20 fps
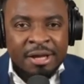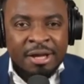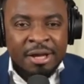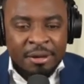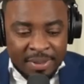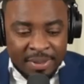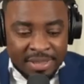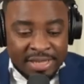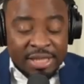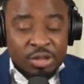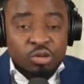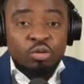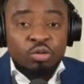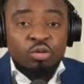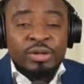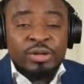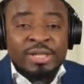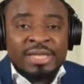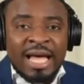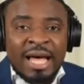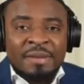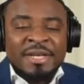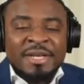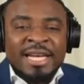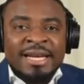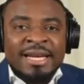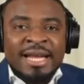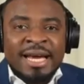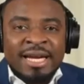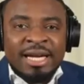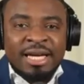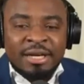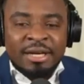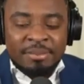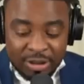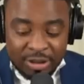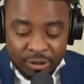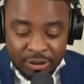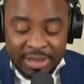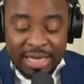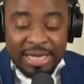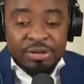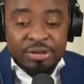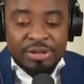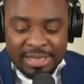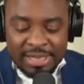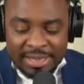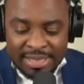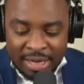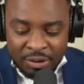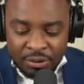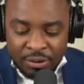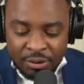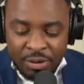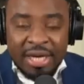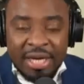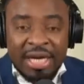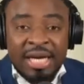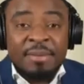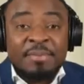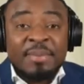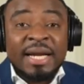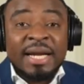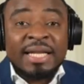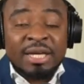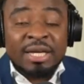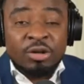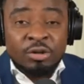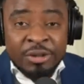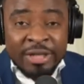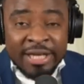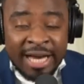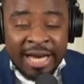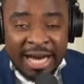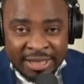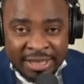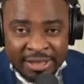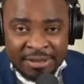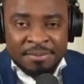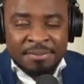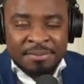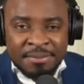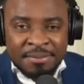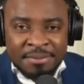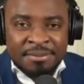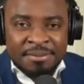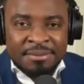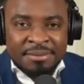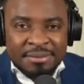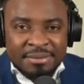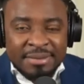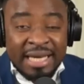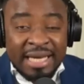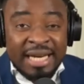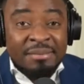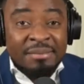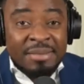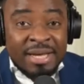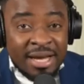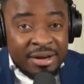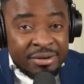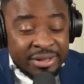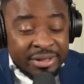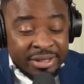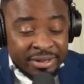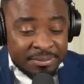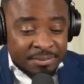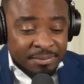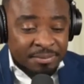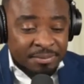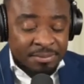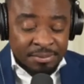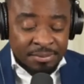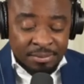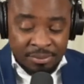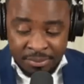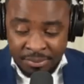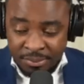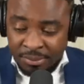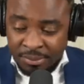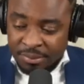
Mais c'est sous Luis Abinadel majorité usine sa yo implantant Dominicani. Ça bien oui. Hmm.